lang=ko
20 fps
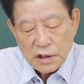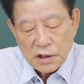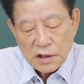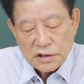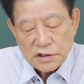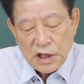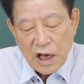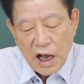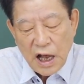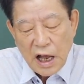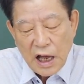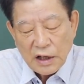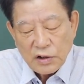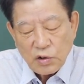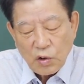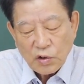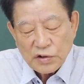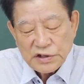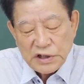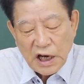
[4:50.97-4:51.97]

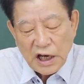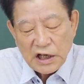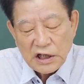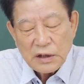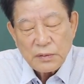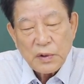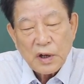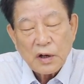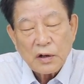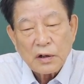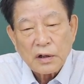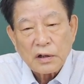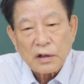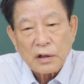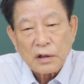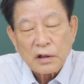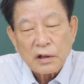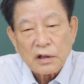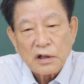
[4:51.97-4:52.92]
사교차인이면